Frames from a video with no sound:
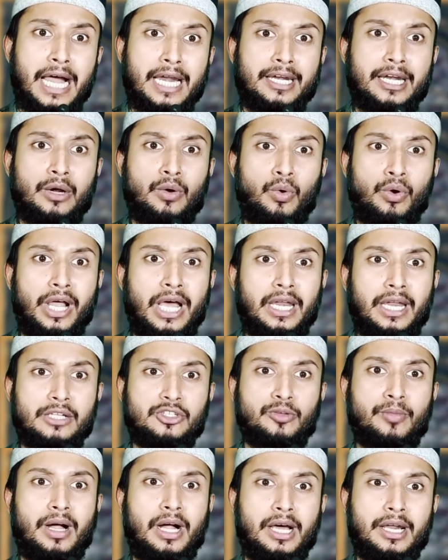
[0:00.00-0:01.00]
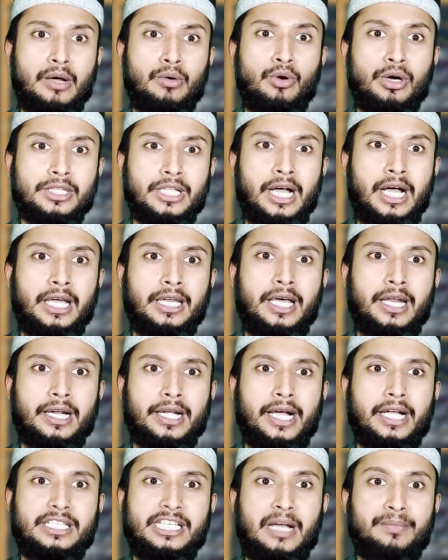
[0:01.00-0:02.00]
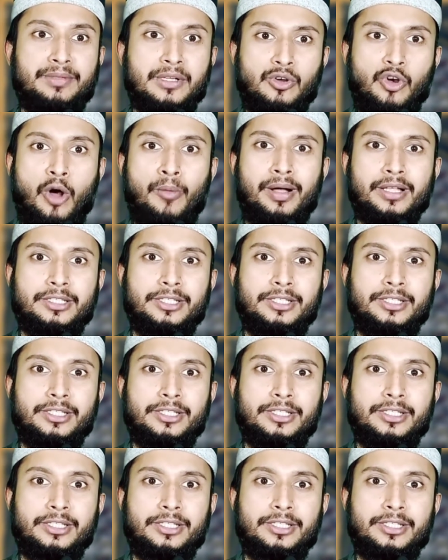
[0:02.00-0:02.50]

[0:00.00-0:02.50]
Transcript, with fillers: কান্না করে আল্লাহ সব হানাহুয়া তাল্লার কাছে আপনি ক্ষমা